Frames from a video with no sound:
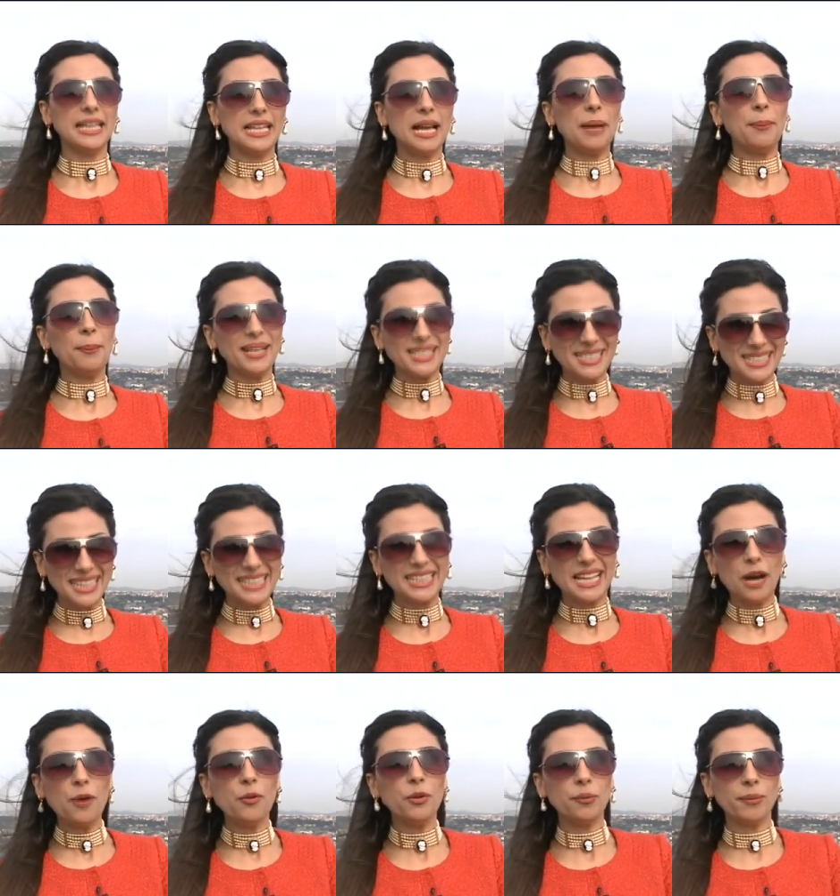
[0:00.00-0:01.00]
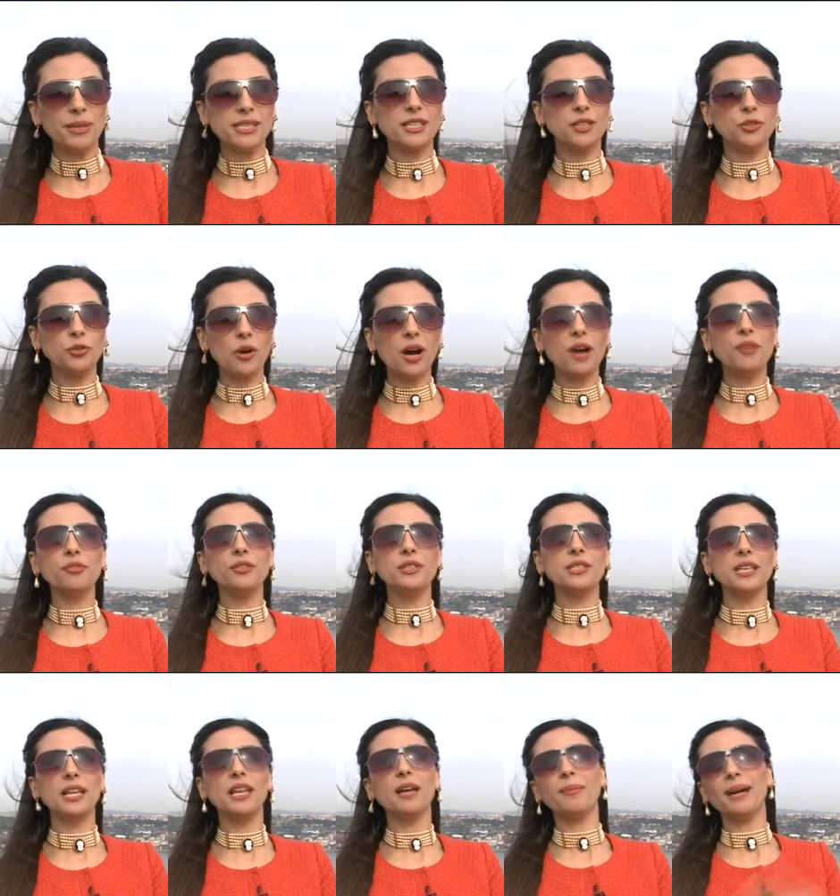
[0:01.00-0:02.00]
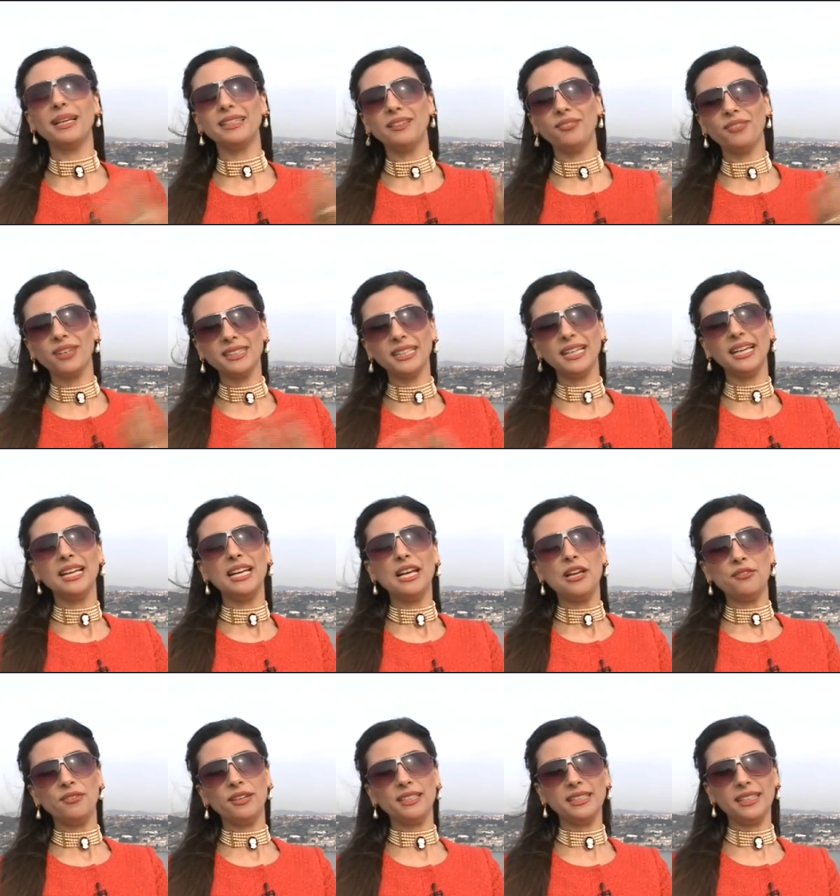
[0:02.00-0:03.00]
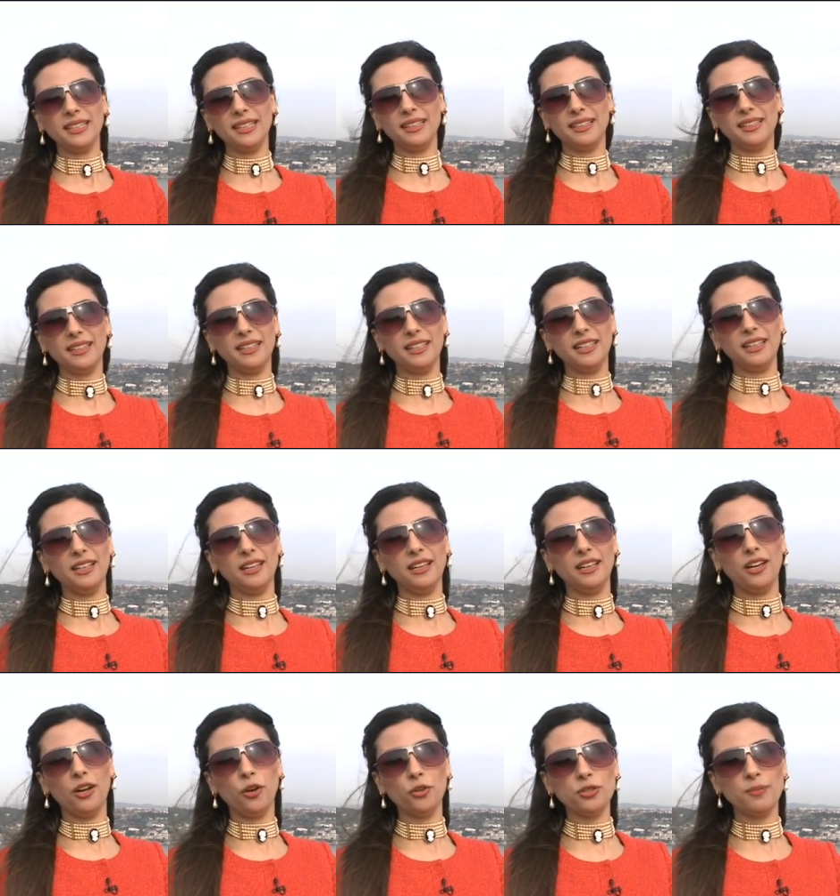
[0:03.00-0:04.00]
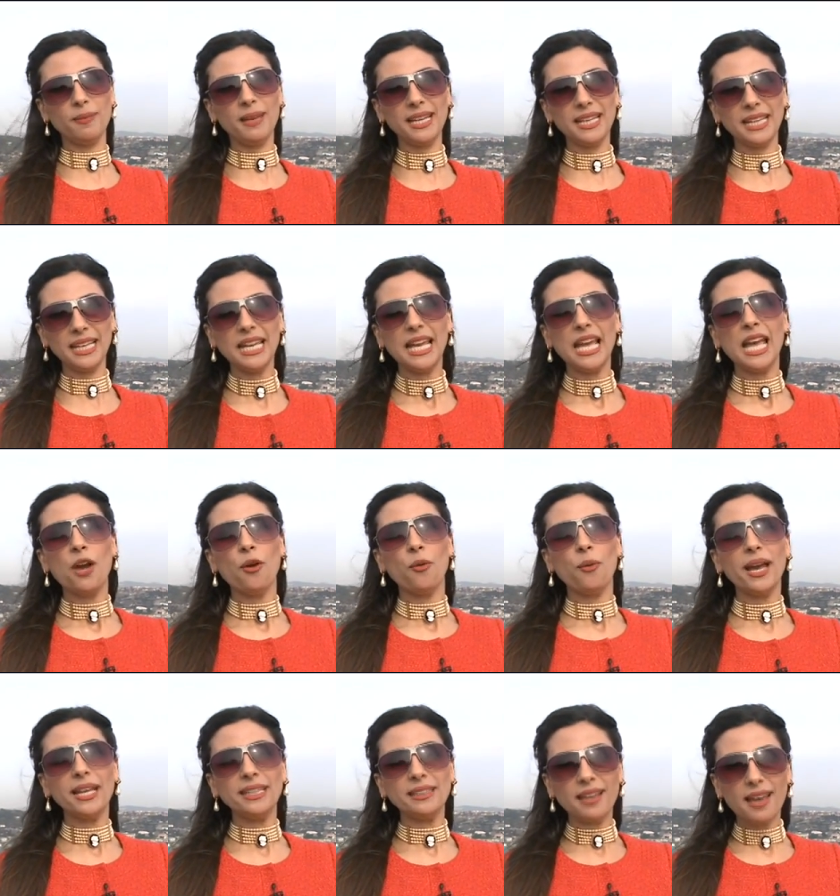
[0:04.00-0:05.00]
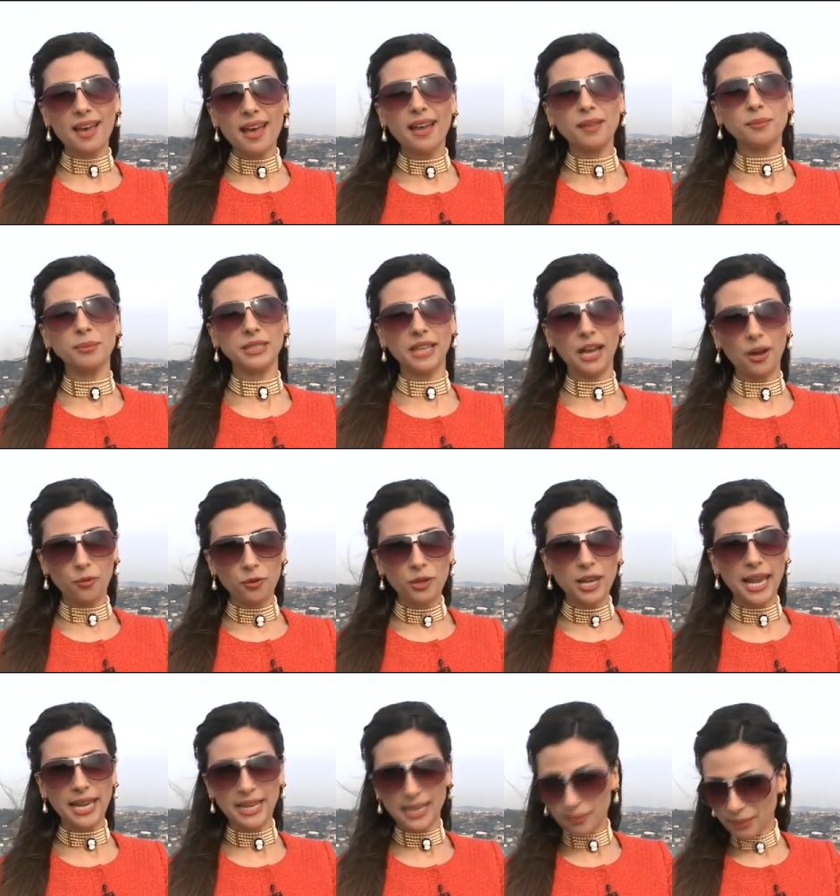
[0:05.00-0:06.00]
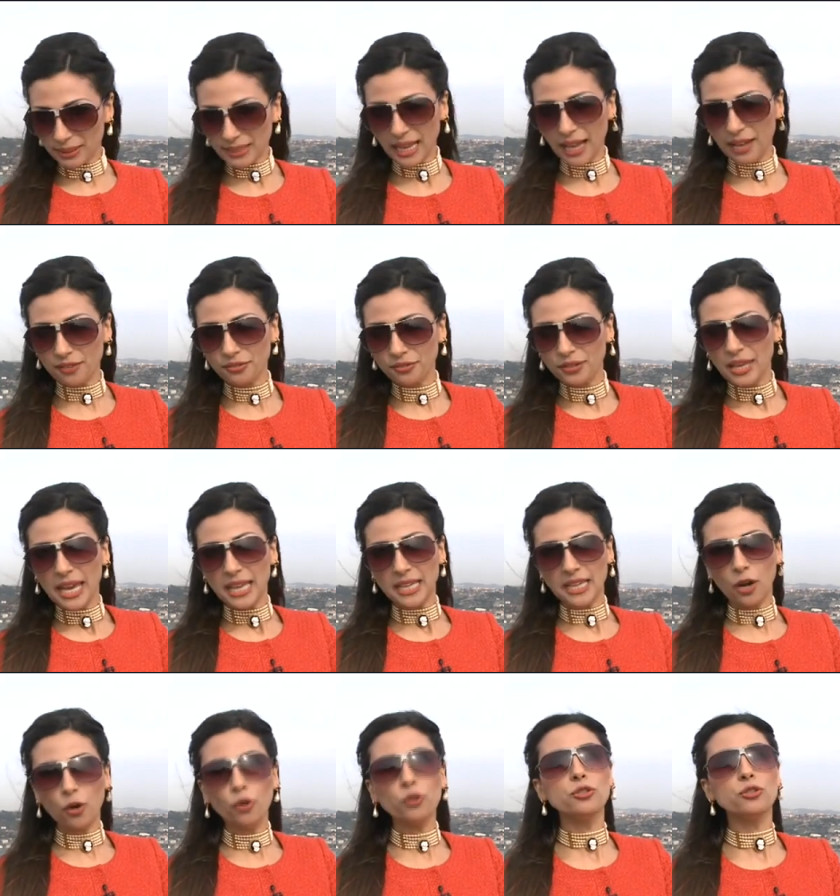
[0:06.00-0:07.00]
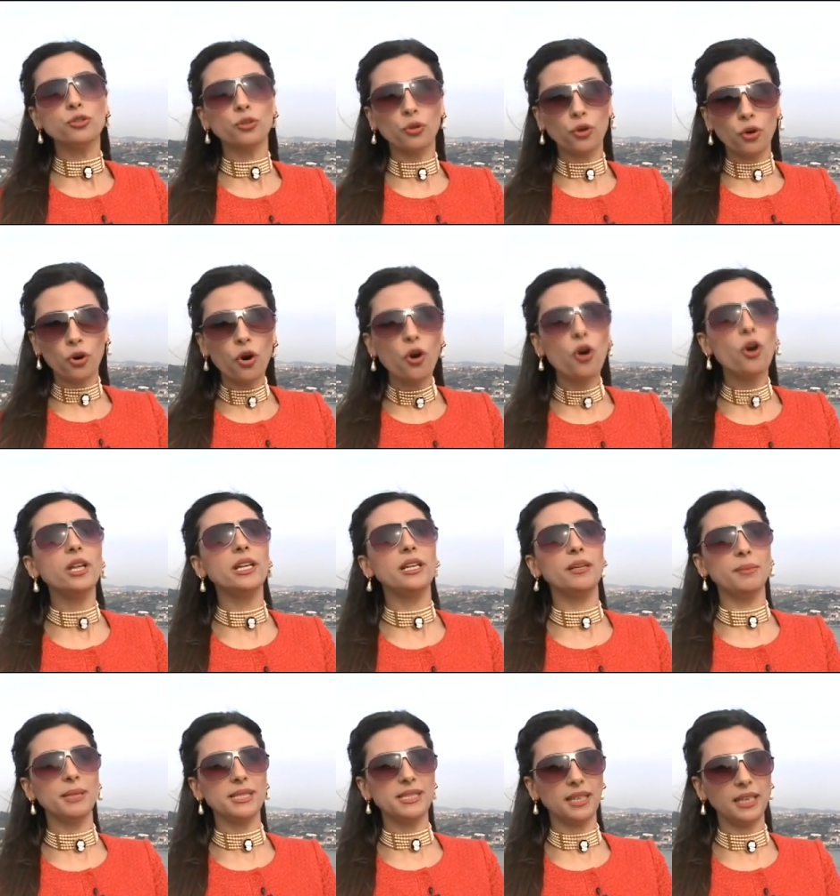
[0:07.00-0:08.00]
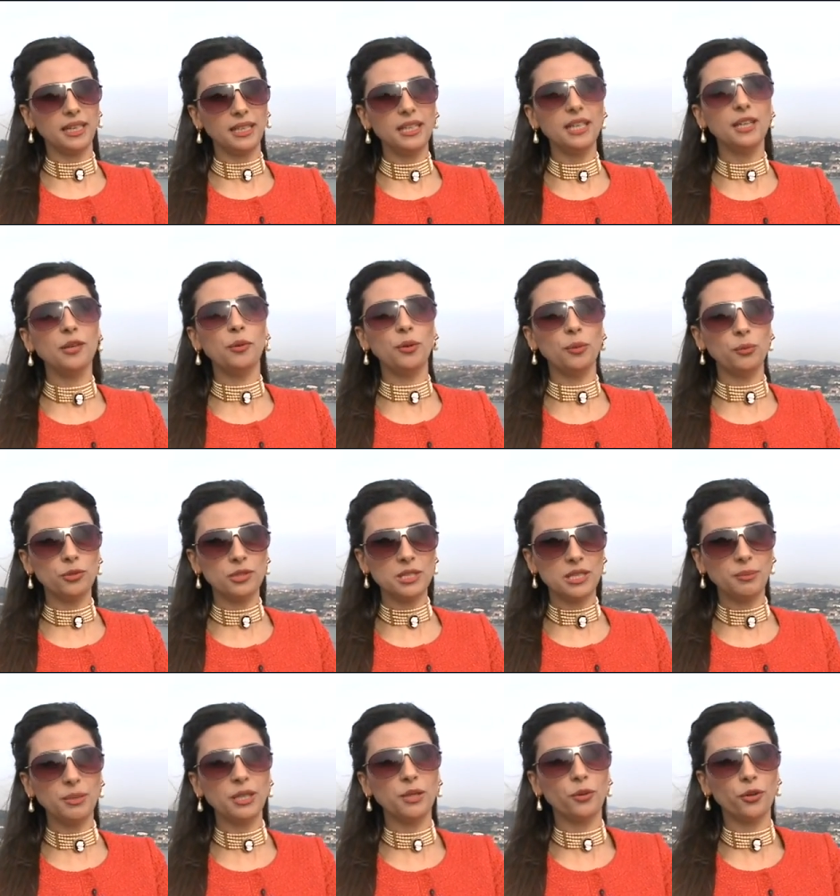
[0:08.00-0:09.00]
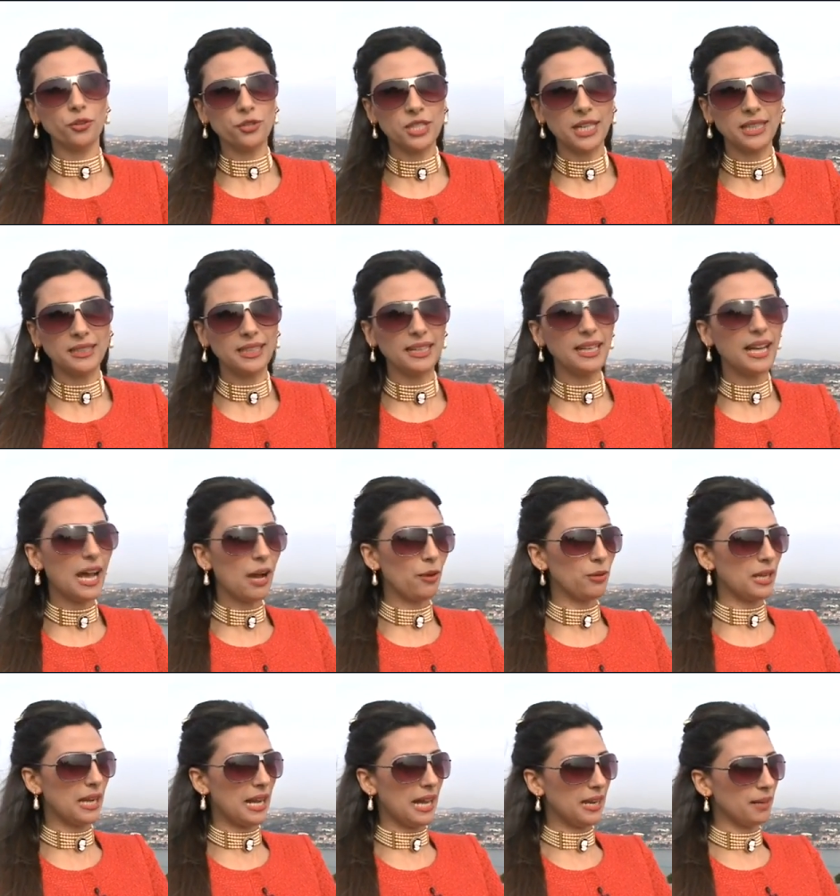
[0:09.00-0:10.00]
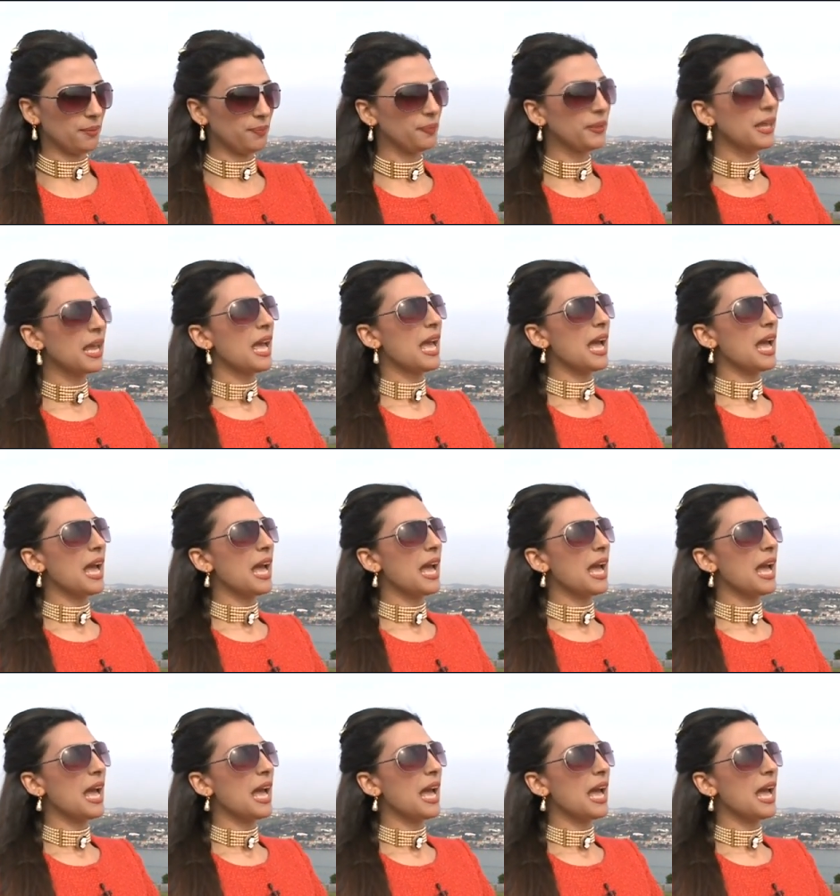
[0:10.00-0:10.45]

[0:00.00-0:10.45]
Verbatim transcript: إلى مسجد أول مسجد يقام فيه الصلاة بعد الفتح فتح العثماني وانتهاء بتحولها إلى متحف يخص كل المسيحيين والمسلمين وعشاق التاريخ حول العالم